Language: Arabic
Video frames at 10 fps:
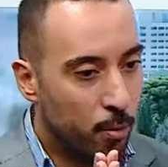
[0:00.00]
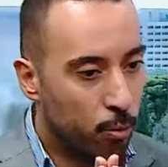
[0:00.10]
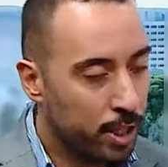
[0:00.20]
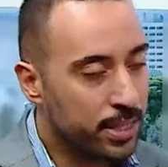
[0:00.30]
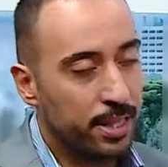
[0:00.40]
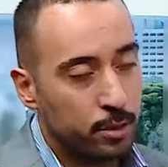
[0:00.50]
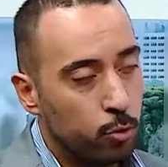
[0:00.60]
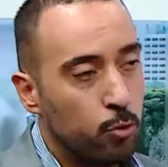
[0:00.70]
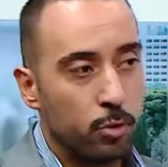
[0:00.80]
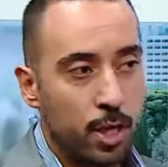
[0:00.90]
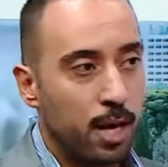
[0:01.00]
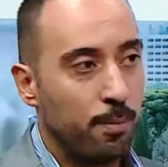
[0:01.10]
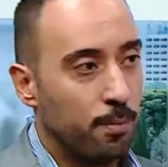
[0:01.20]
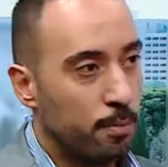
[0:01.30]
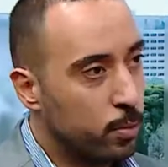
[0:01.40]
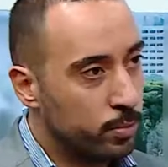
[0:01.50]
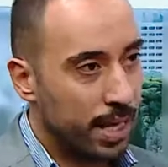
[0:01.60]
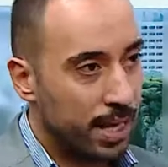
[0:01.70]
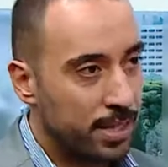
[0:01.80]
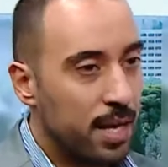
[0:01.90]
وخسر دهون رقم
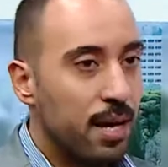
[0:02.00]
ممتاز